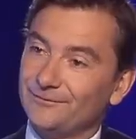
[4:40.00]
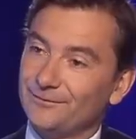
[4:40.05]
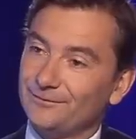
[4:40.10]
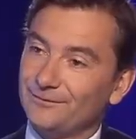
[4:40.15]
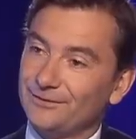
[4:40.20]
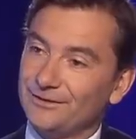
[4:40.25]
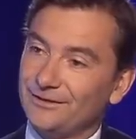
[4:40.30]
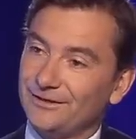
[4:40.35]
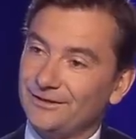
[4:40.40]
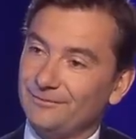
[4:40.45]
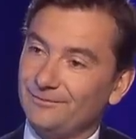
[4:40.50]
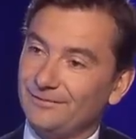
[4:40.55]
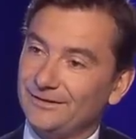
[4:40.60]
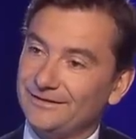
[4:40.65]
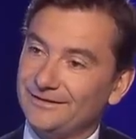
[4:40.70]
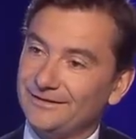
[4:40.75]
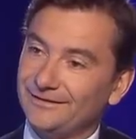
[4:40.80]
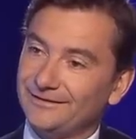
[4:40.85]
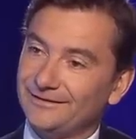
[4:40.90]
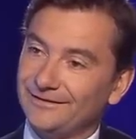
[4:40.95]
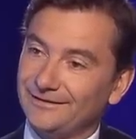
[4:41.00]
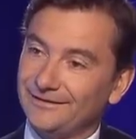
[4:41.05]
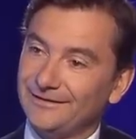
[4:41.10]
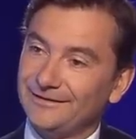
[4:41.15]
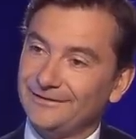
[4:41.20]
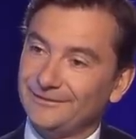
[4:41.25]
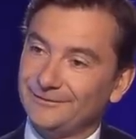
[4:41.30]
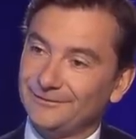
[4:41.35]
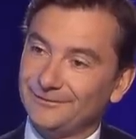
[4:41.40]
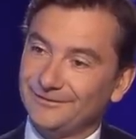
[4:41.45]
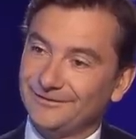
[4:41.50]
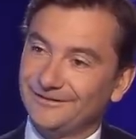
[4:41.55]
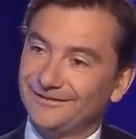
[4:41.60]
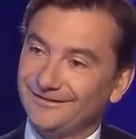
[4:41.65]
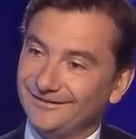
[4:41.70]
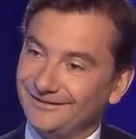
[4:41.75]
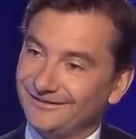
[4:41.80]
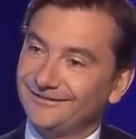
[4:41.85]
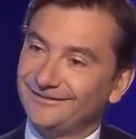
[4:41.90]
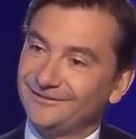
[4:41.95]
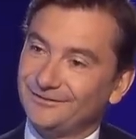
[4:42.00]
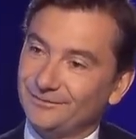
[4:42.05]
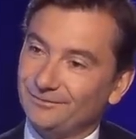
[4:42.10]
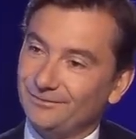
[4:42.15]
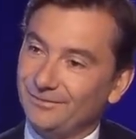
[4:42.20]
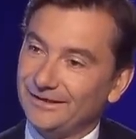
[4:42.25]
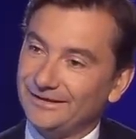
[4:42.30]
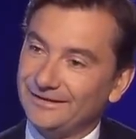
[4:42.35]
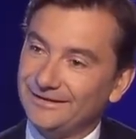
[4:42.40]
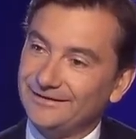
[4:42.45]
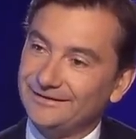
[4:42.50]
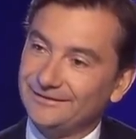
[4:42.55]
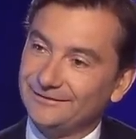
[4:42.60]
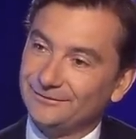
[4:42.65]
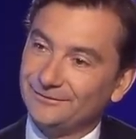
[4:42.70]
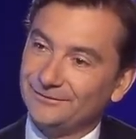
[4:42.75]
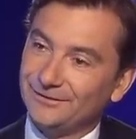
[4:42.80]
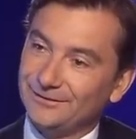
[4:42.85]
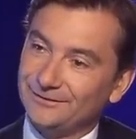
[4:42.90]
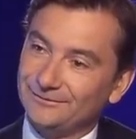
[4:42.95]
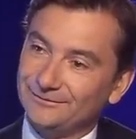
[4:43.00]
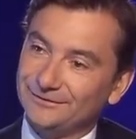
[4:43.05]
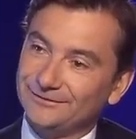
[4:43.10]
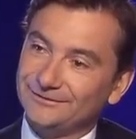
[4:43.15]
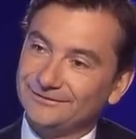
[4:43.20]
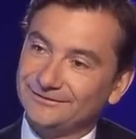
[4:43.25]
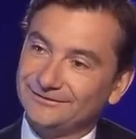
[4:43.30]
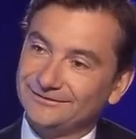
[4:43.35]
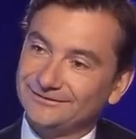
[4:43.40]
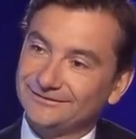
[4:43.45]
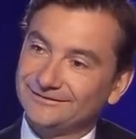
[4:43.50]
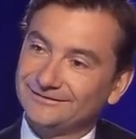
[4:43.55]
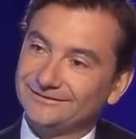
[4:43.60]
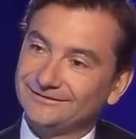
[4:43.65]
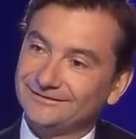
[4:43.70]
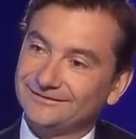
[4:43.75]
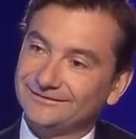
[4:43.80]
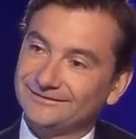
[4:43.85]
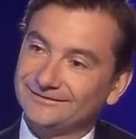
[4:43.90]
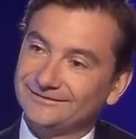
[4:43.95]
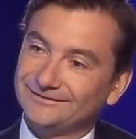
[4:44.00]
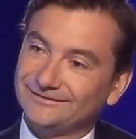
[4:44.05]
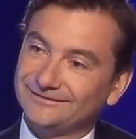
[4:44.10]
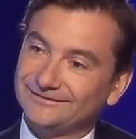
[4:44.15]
j'imagine avec plaisir d'aller plaider finalement Ça, m'arrive